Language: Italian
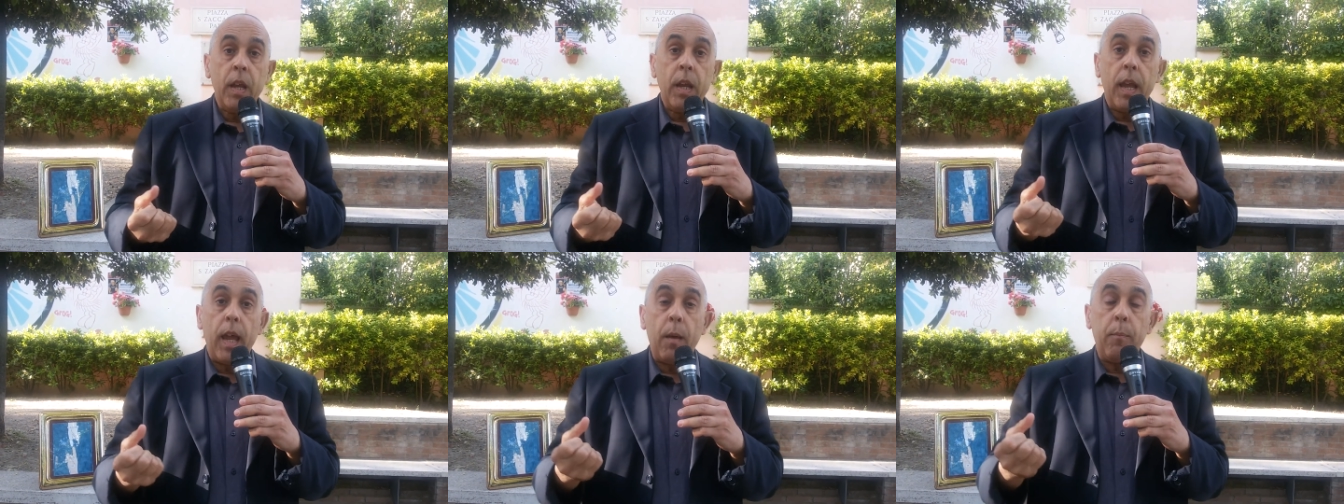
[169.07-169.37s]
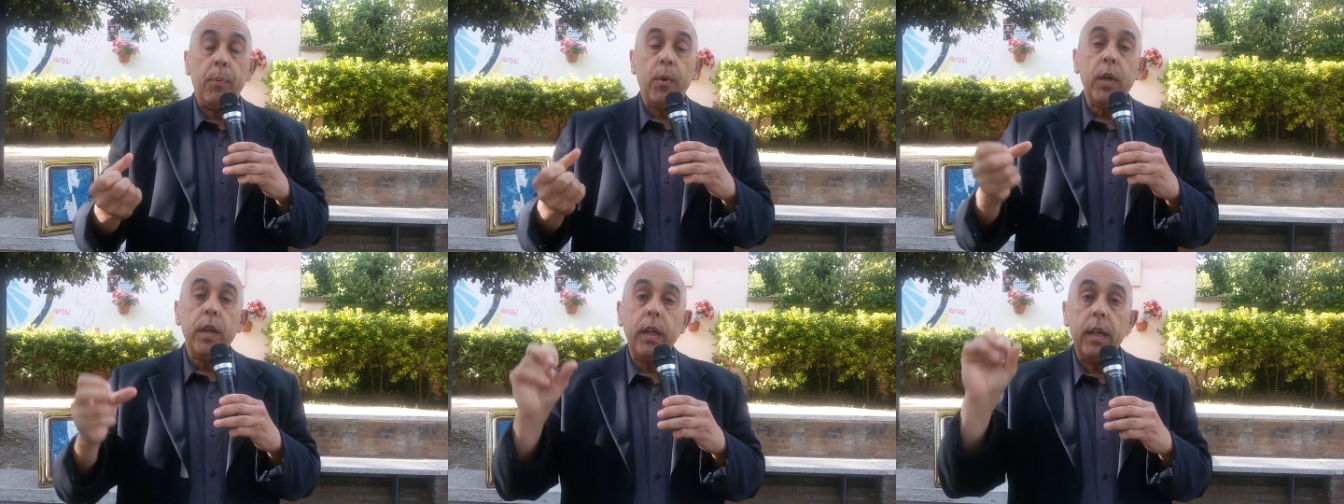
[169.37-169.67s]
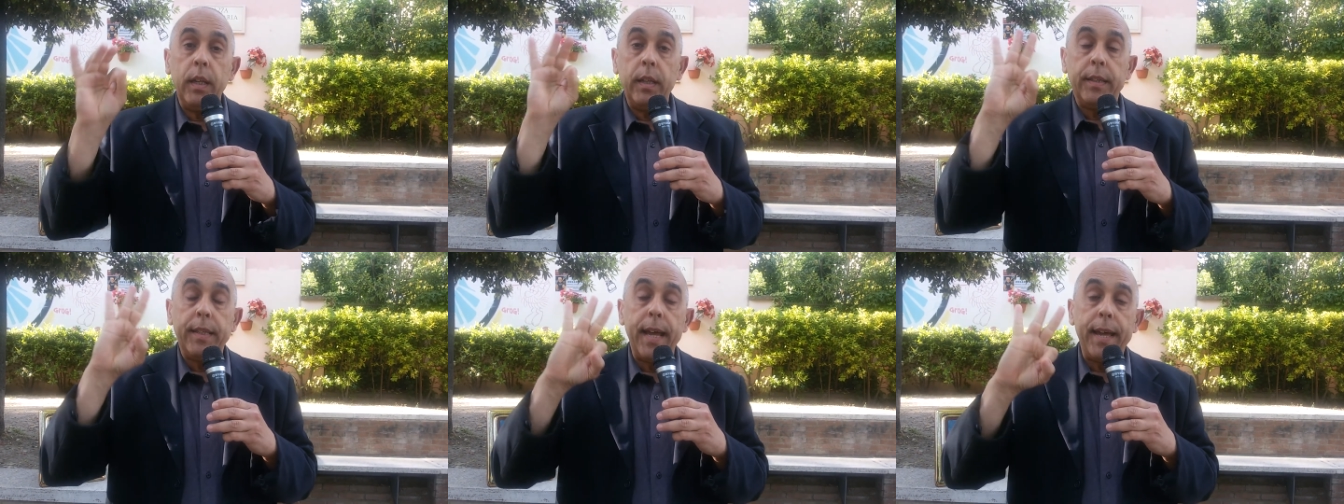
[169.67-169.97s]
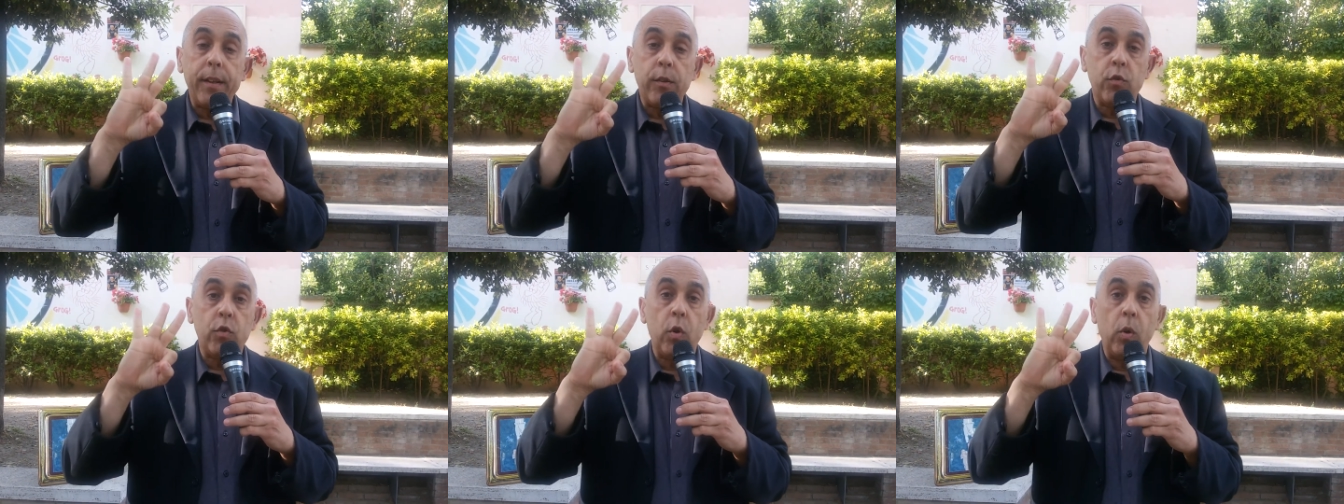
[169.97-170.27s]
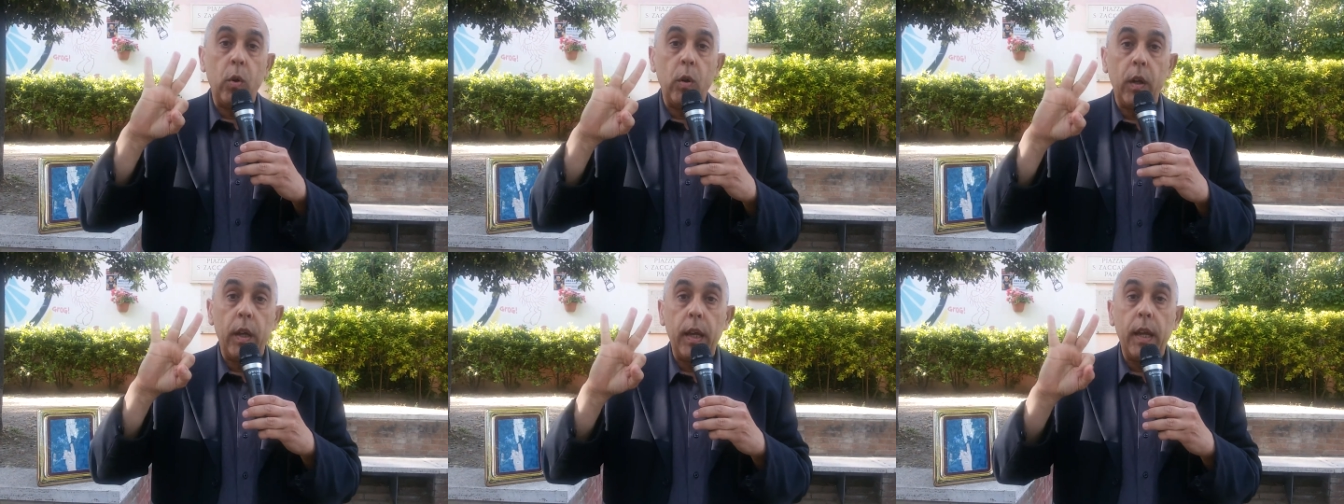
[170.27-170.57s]
E poi il
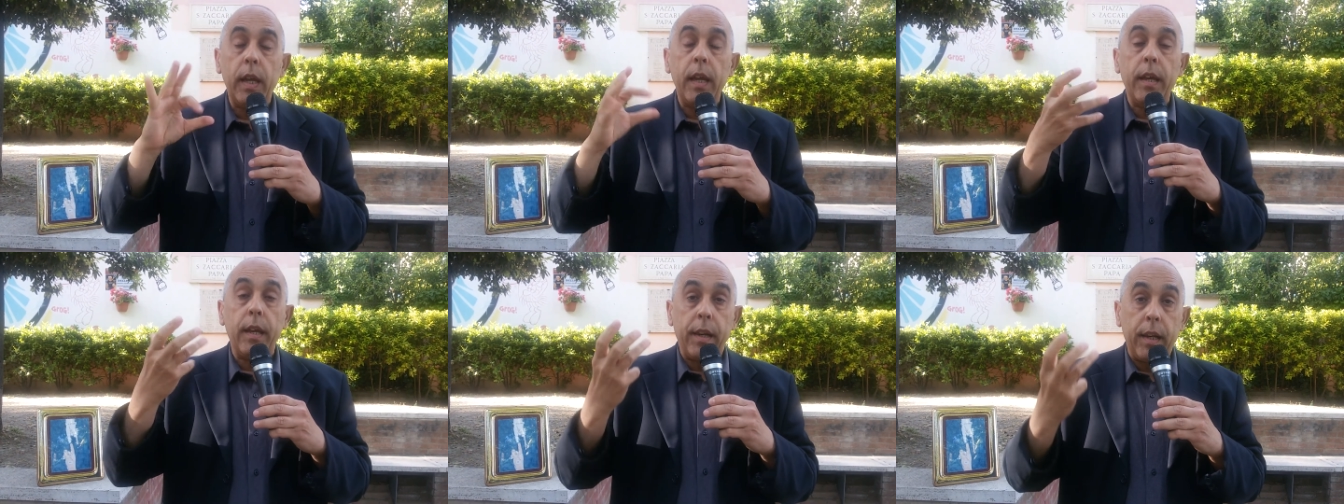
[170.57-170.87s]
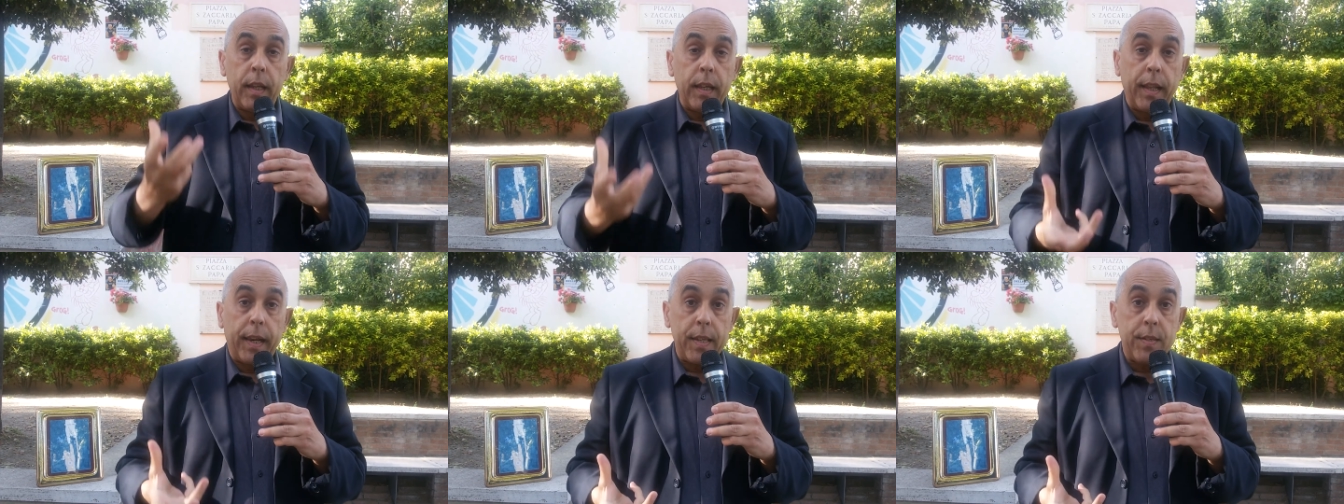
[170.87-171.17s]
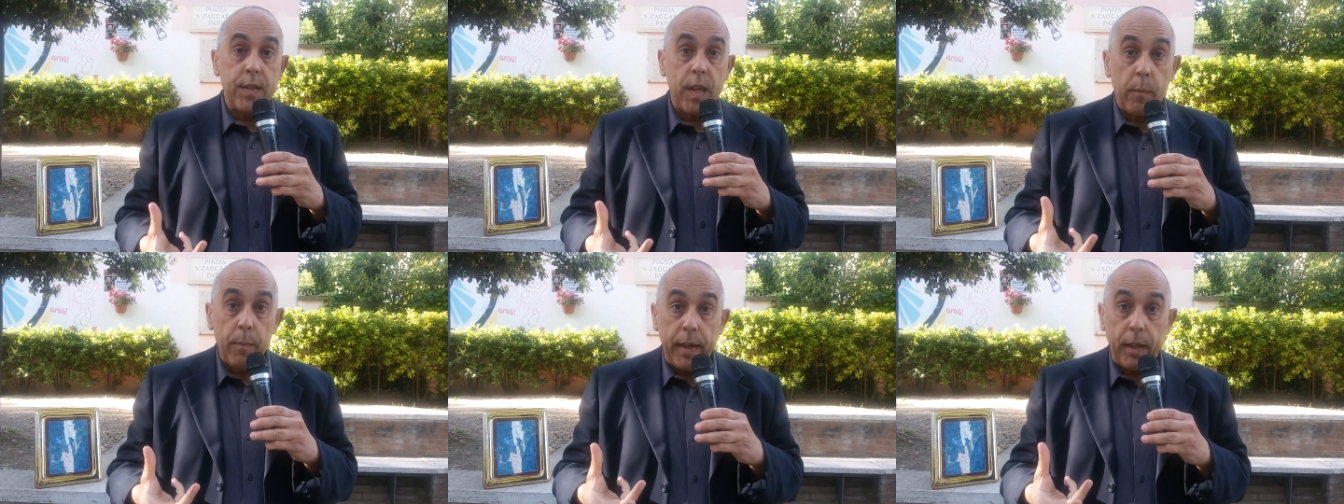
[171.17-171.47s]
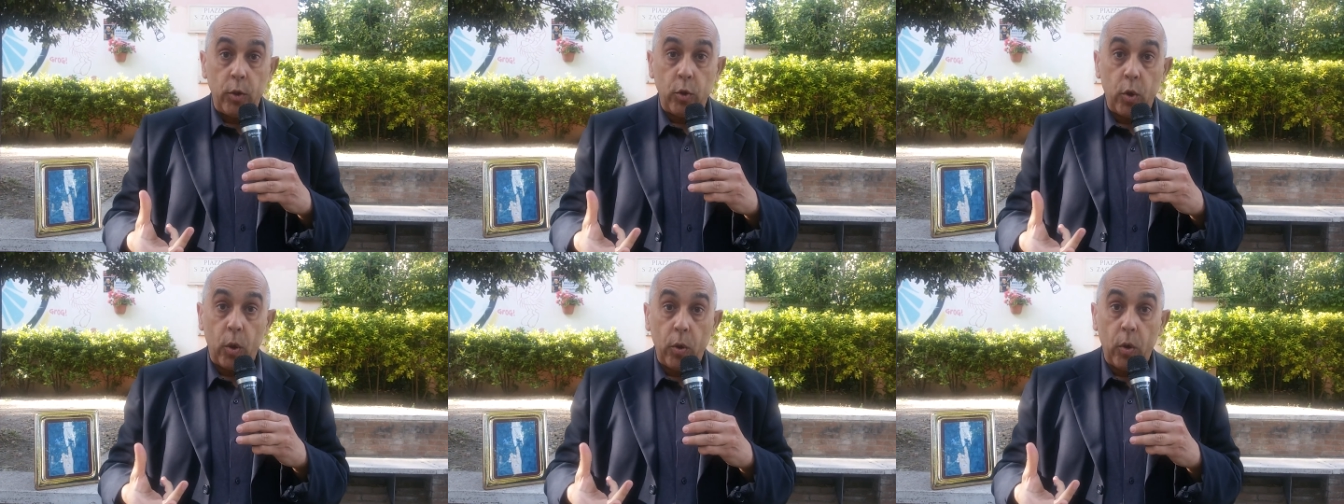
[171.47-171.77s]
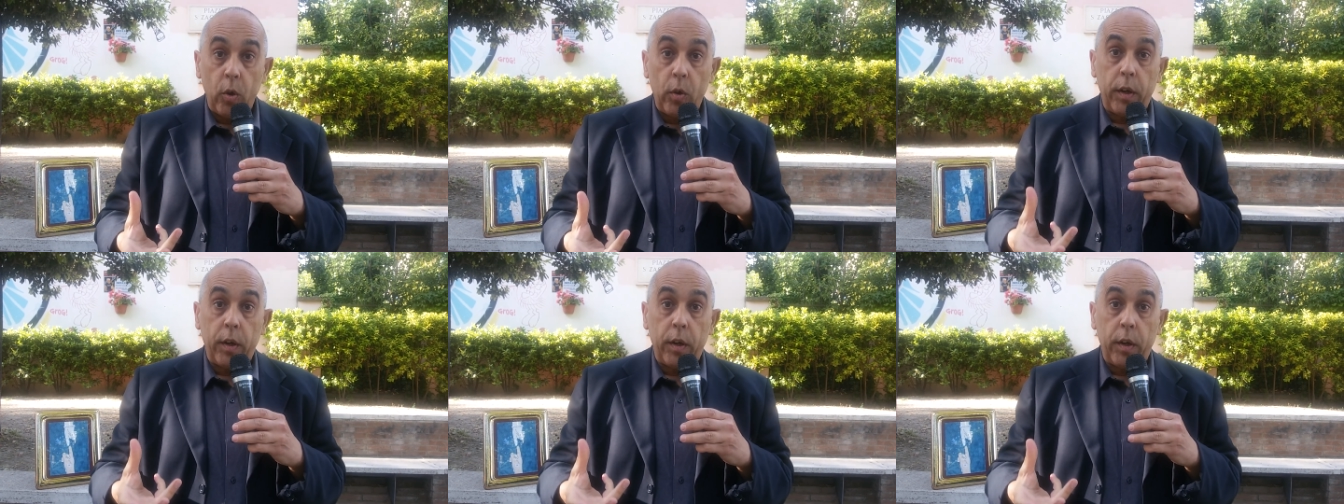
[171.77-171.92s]
terzo è ringraziamento, no?